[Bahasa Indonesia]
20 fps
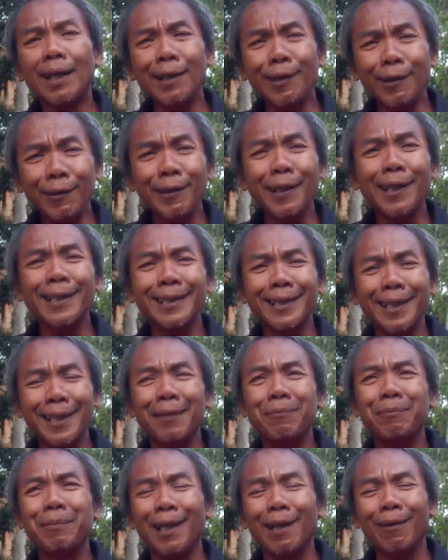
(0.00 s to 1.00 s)
itu yang
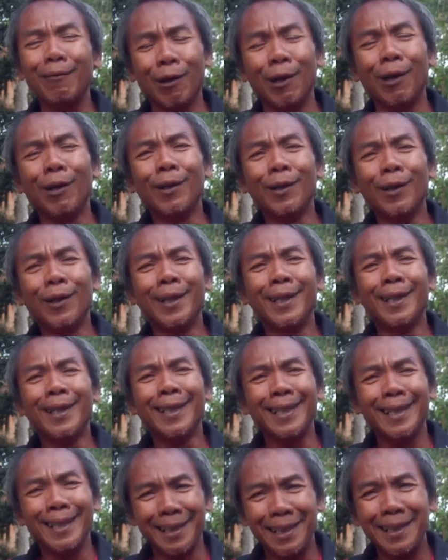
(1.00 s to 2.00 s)
saya bilang uh
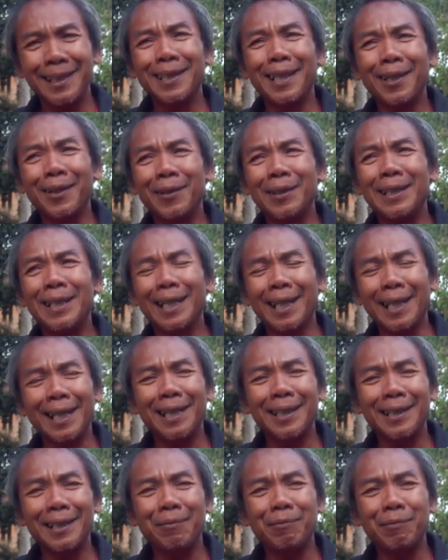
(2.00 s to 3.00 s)
ini calonnya
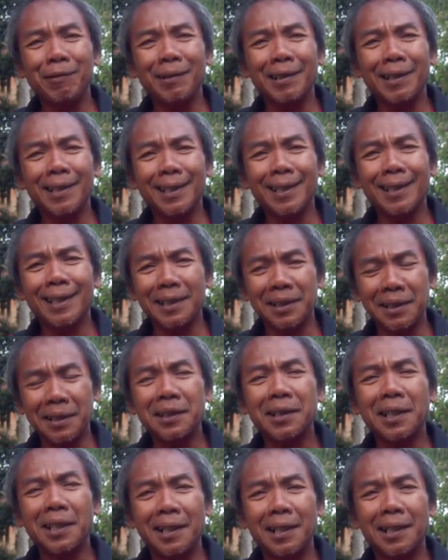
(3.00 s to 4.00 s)
kayaknya mungkin
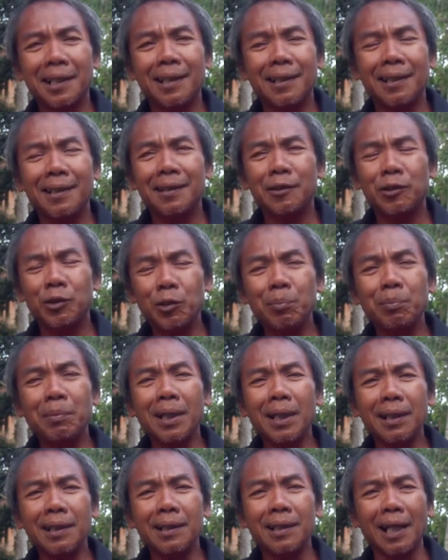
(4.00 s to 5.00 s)
kenceng ini
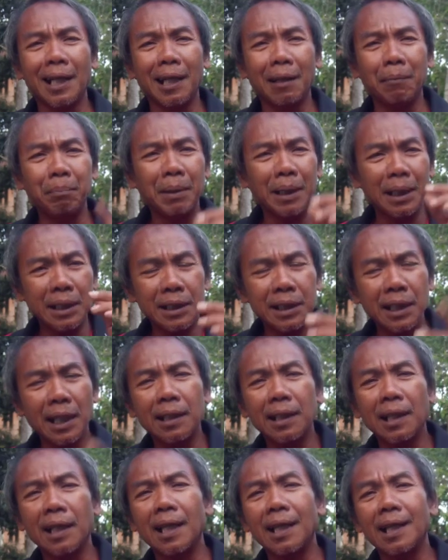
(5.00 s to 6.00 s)
cuma dalam
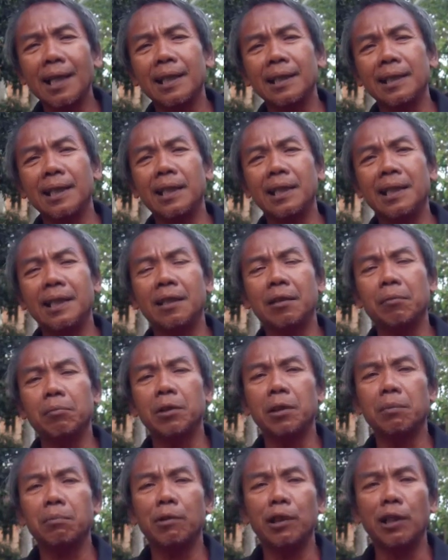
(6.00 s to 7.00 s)
pengisian tenaganya ini
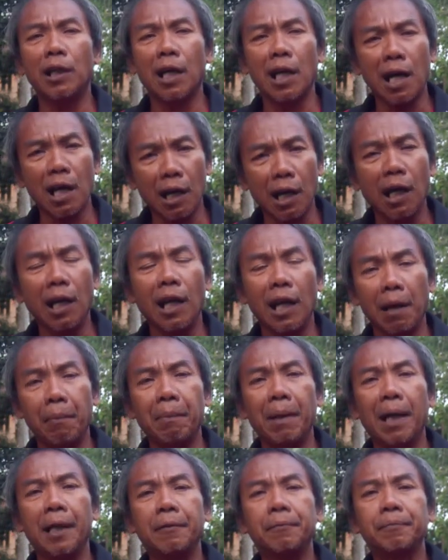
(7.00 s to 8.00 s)
teman-teman yang agak
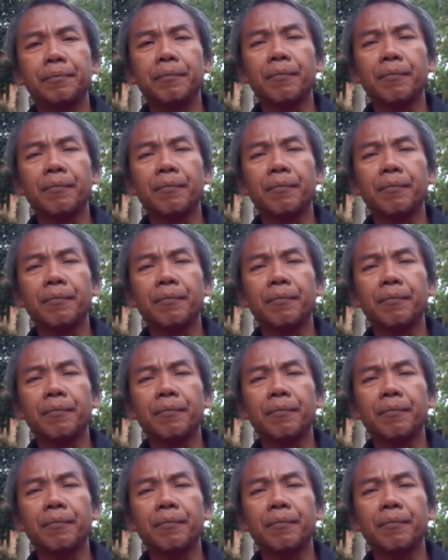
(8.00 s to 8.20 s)
lama